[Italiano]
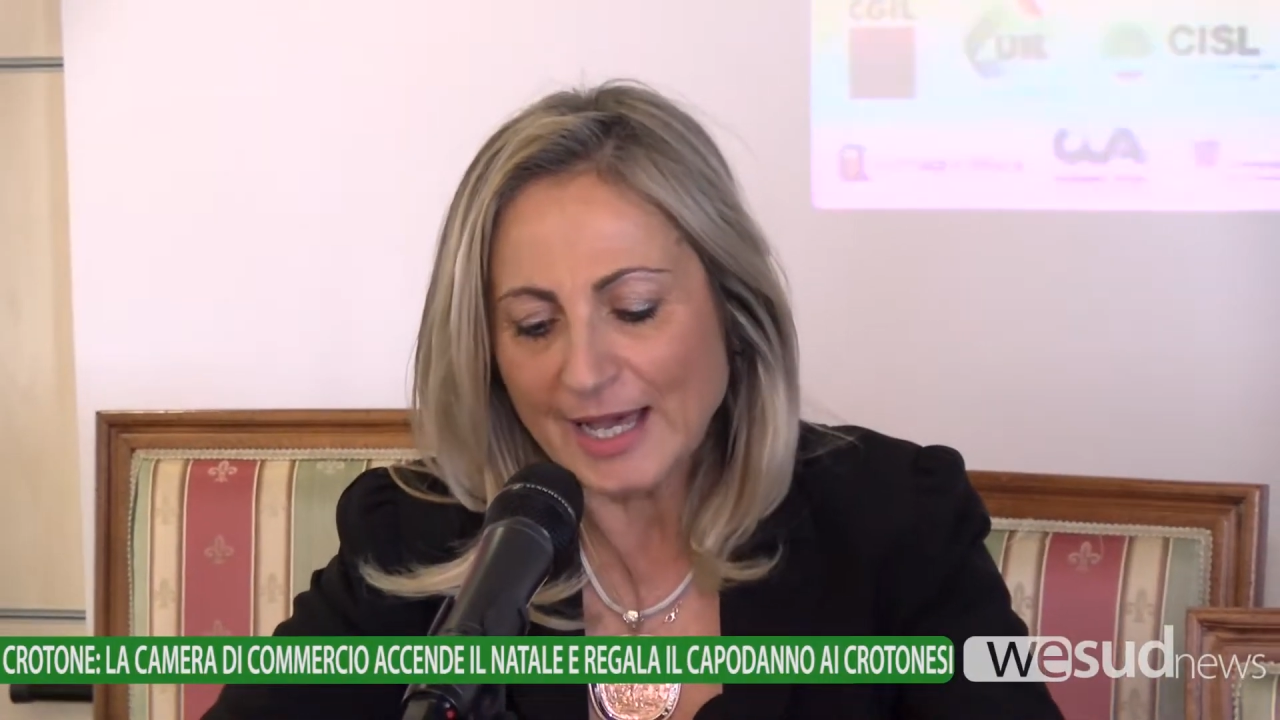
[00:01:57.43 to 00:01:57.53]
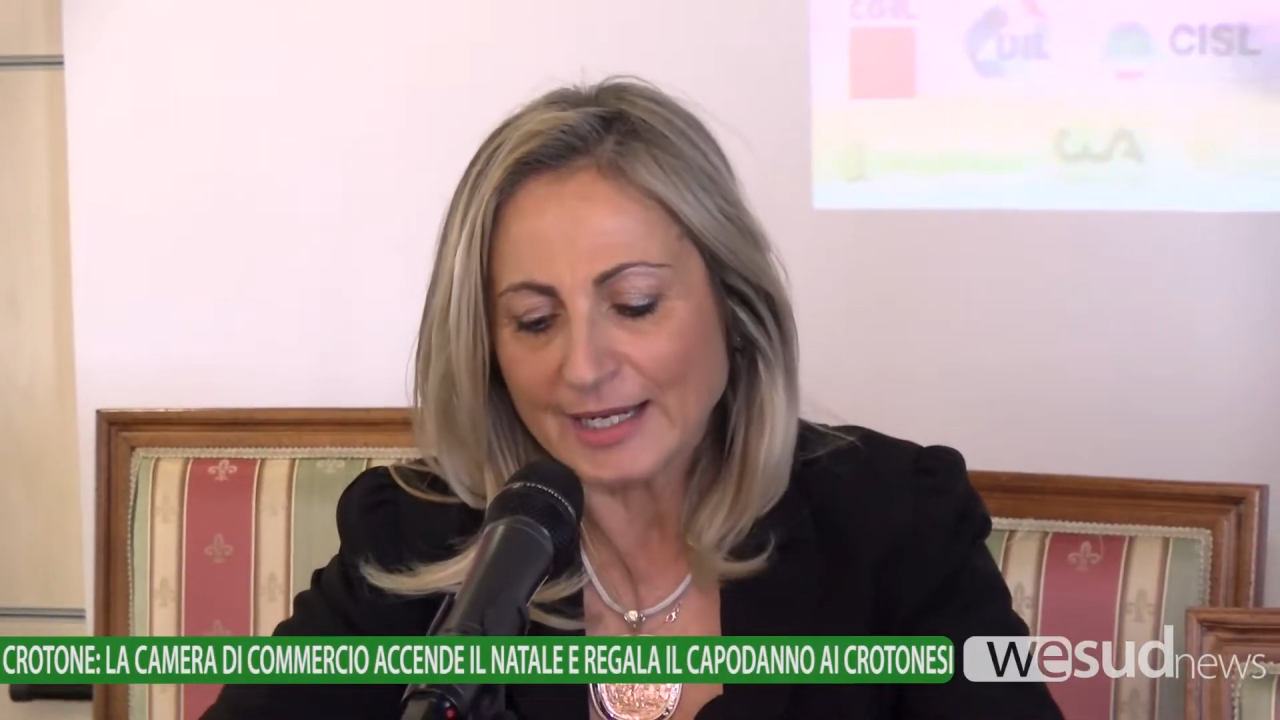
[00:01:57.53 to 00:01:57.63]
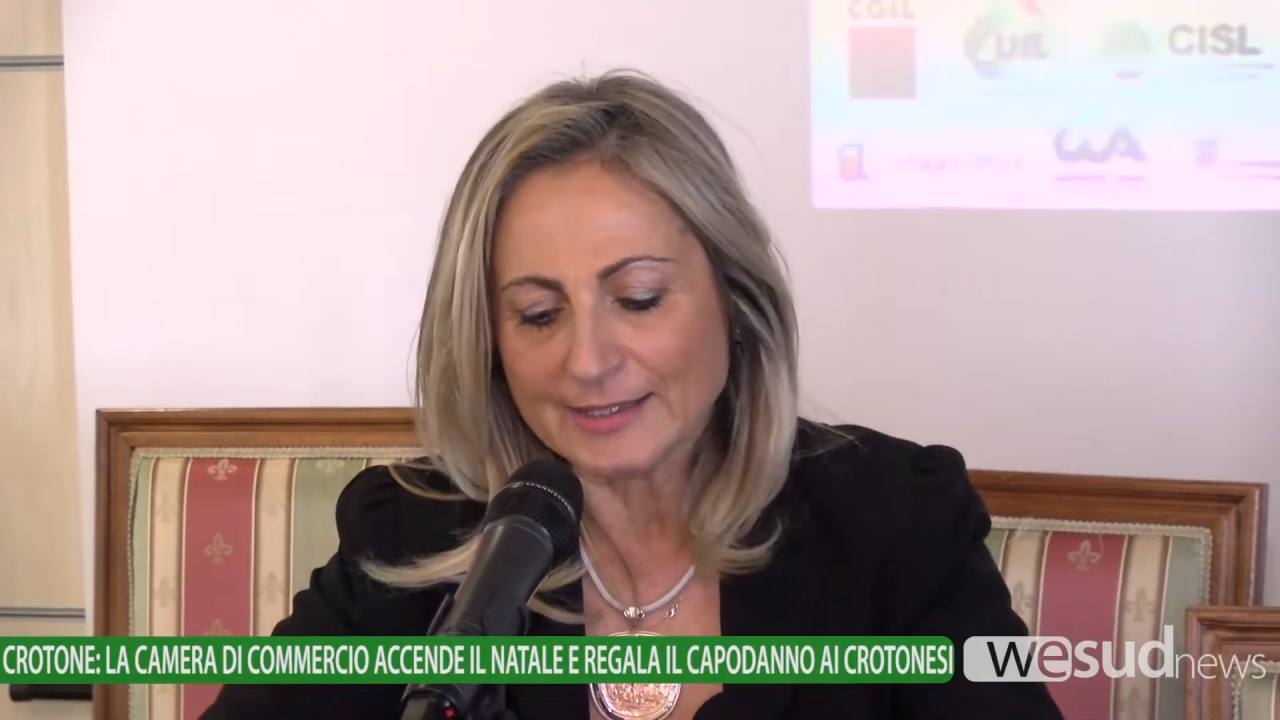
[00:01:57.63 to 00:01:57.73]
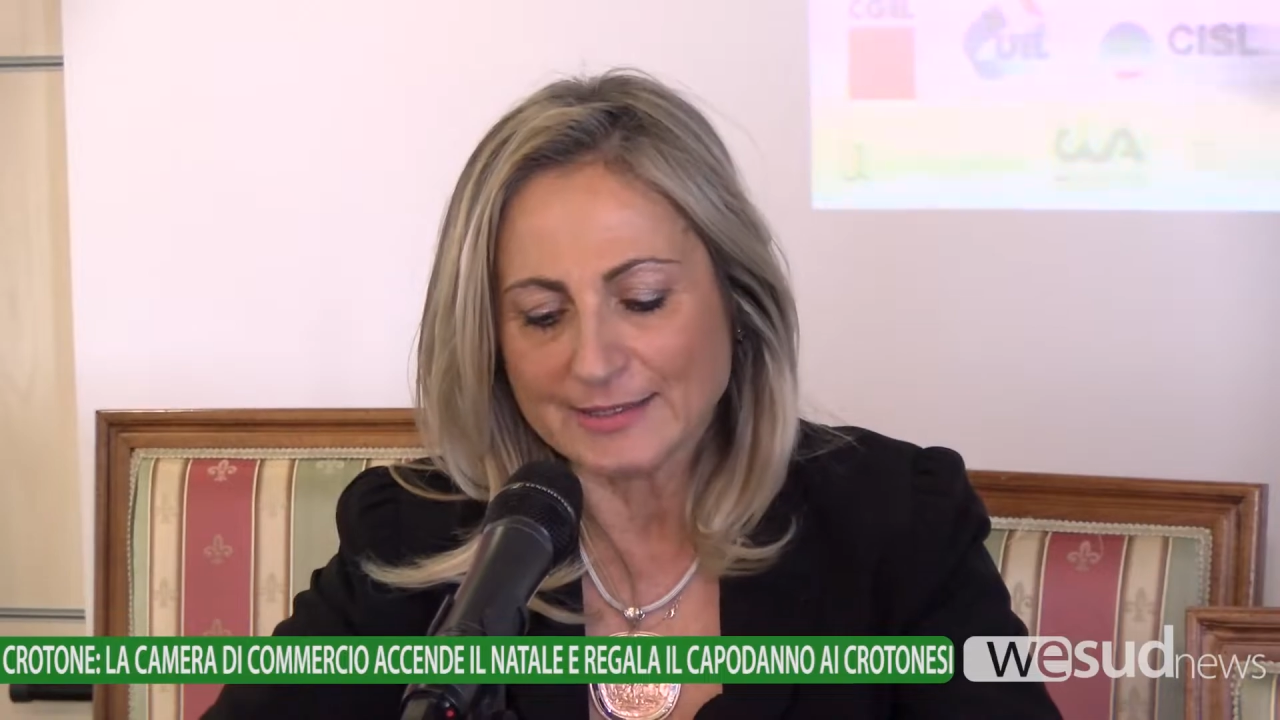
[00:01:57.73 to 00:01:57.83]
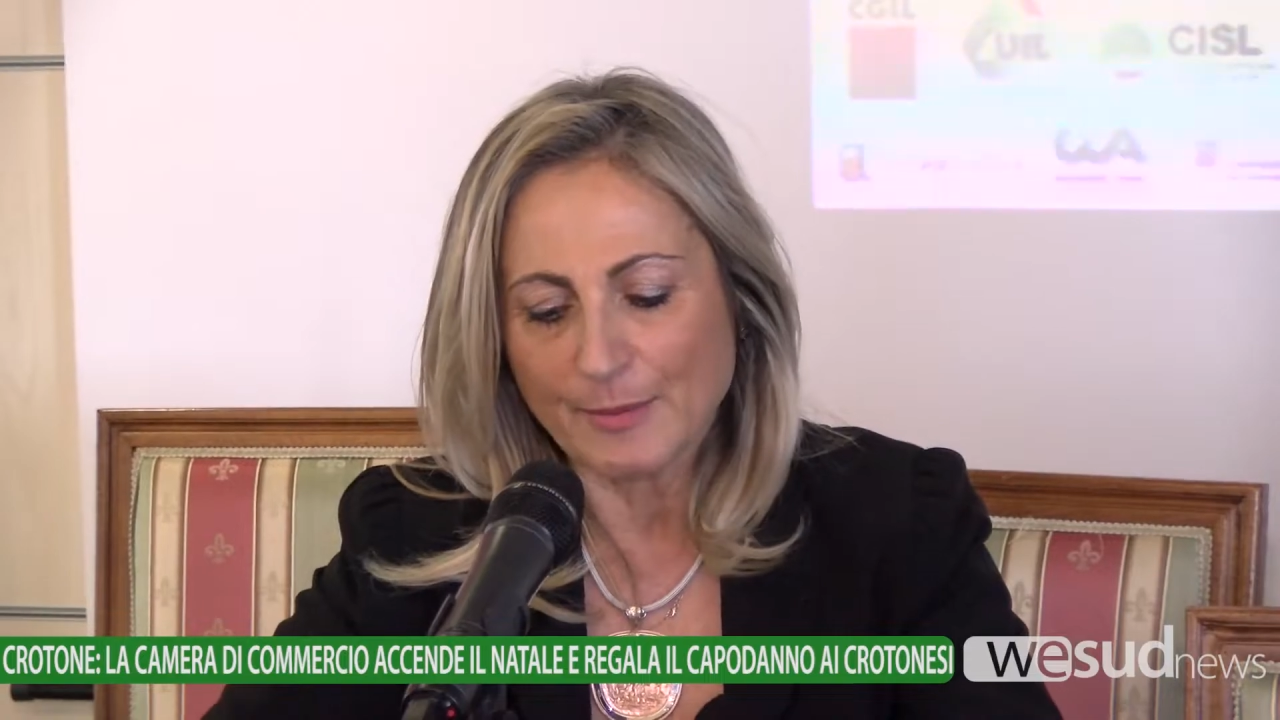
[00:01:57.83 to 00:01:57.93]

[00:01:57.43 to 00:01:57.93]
attività